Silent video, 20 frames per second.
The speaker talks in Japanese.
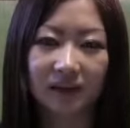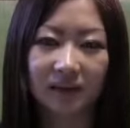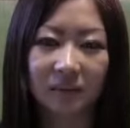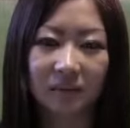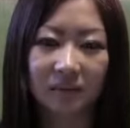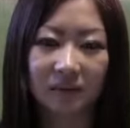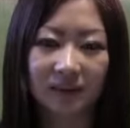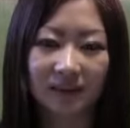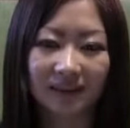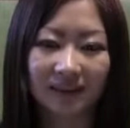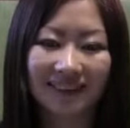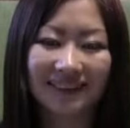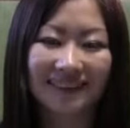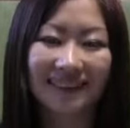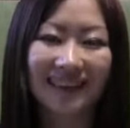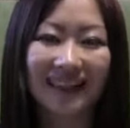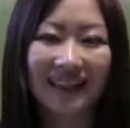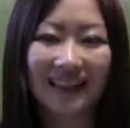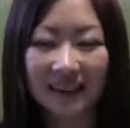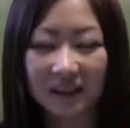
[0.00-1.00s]
たみたいなやつ
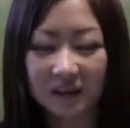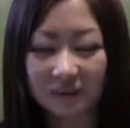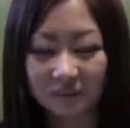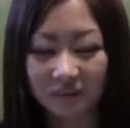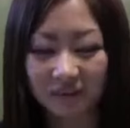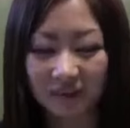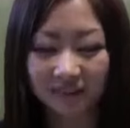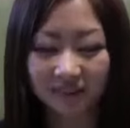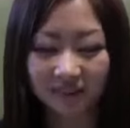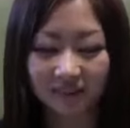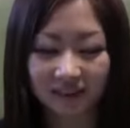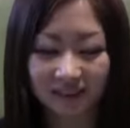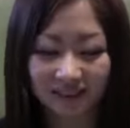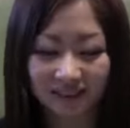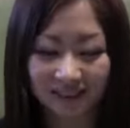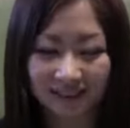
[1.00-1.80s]
がいっぱいあるんです